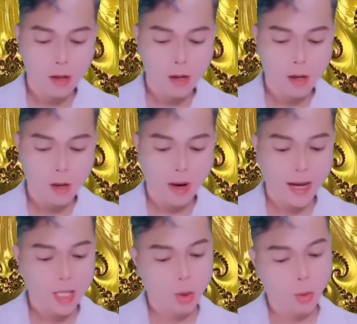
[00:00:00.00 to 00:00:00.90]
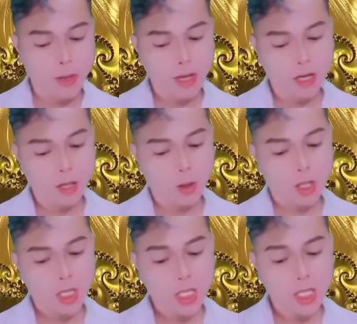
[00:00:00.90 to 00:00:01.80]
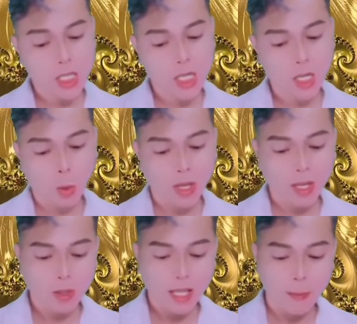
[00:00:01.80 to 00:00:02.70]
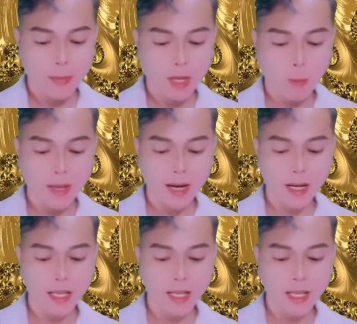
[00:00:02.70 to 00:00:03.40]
Bảo bối ngoan, uống thuốc xong anh sẽ về ngay.